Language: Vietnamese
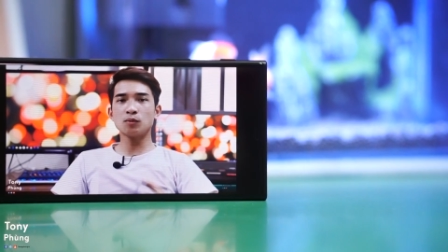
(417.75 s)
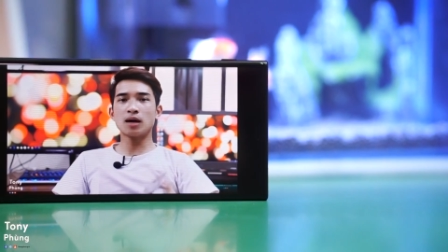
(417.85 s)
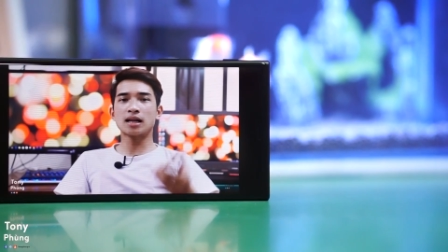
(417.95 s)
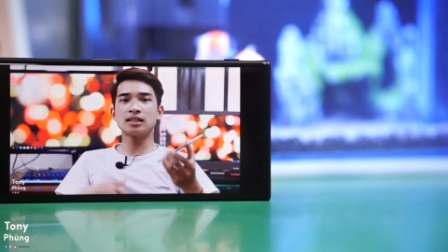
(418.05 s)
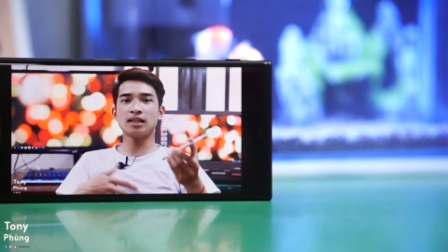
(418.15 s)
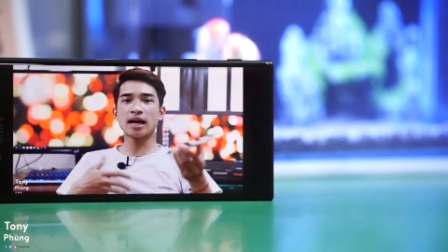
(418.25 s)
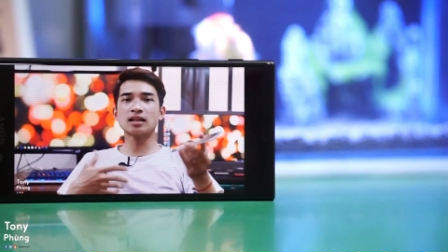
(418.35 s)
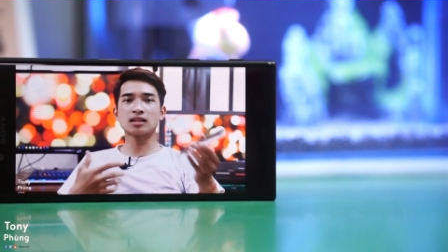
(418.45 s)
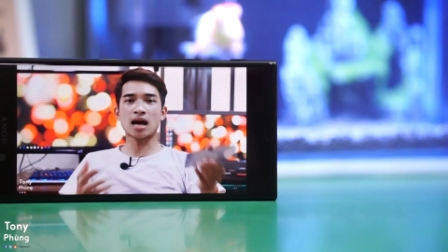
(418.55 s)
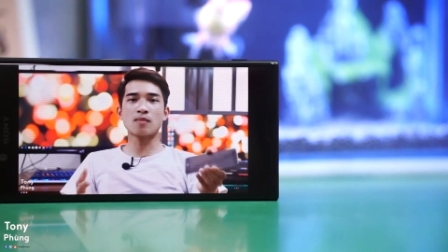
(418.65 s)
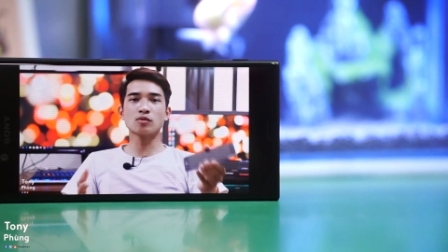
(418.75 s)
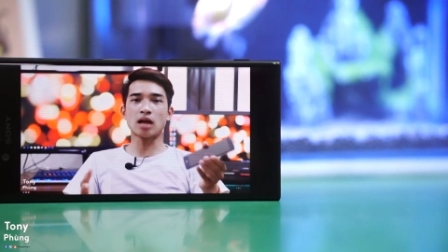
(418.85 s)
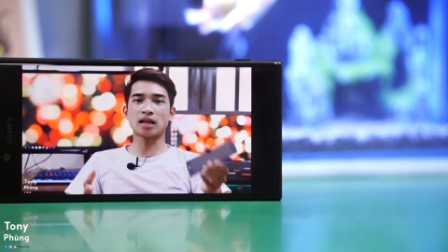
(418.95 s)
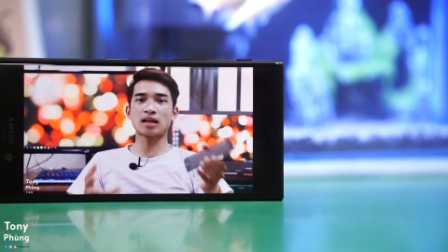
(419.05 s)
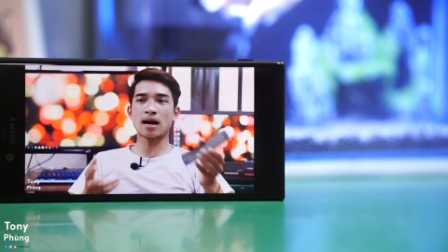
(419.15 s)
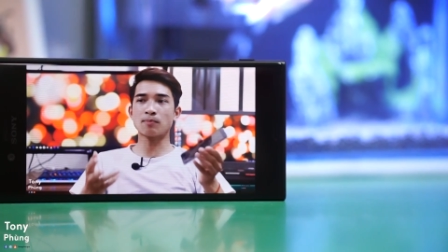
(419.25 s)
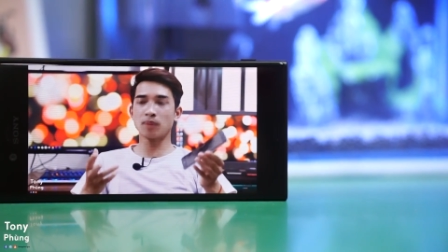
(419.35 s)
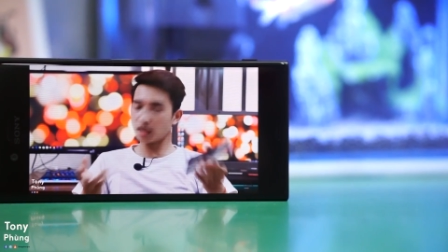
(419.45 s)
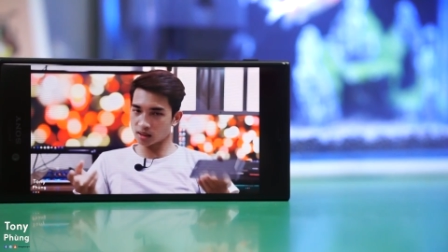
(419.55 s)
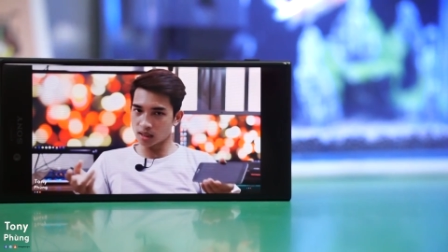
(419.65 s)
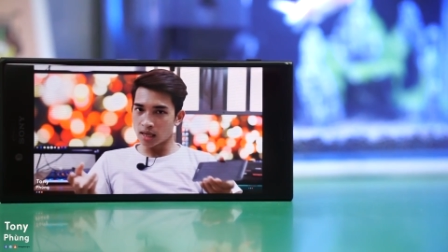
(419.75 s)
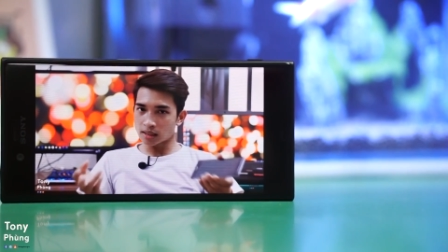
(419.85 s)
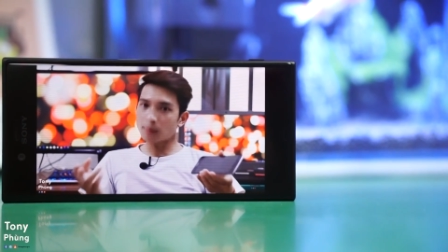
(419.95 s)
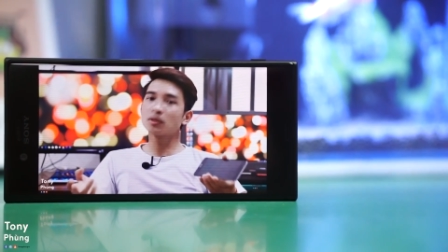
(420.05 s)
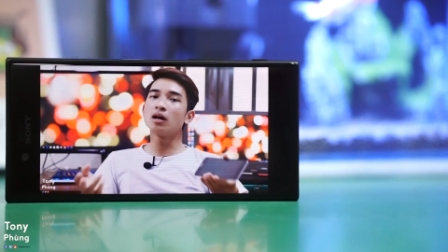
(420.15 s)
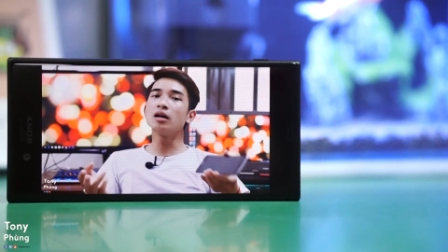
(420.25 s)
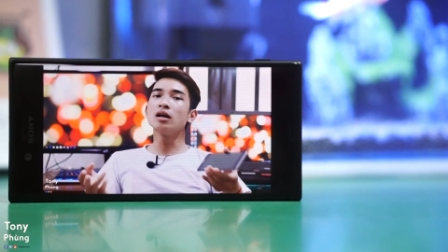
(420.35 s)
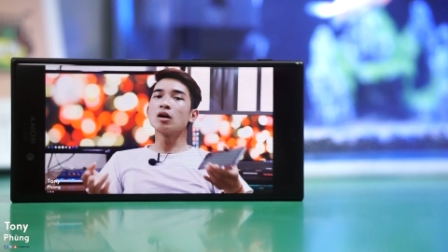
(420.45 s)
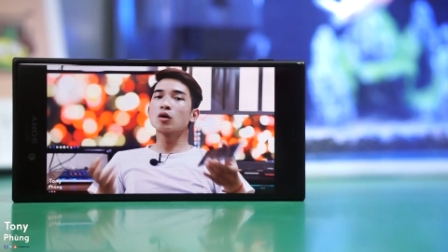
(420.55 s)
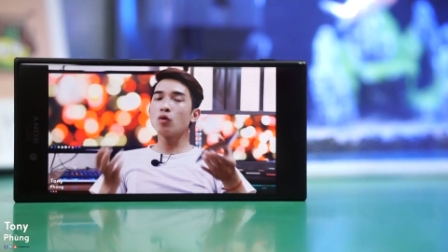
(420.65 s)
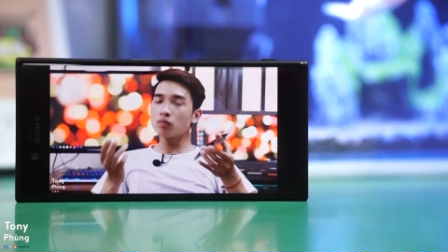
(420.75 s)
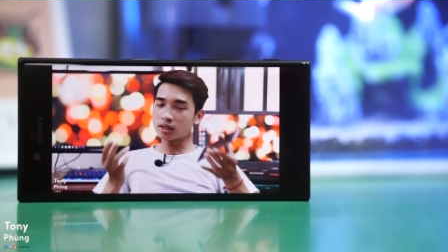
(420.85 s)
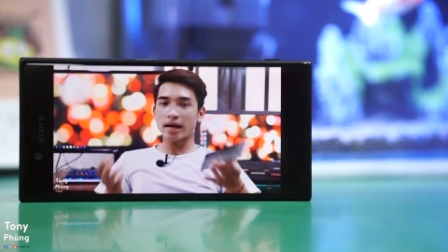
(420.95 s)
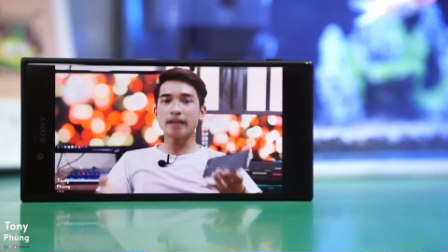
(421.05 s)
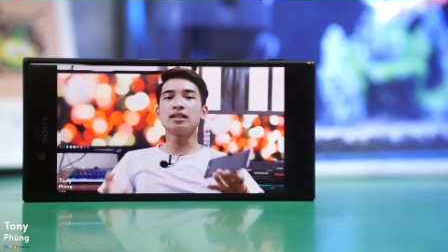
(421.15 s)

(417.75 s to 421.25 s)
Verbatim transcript: Các bạn thấy chiếc điện thoại này như thế nào? Hãy để lại ý kiến của mình ở comment phía bên dưới.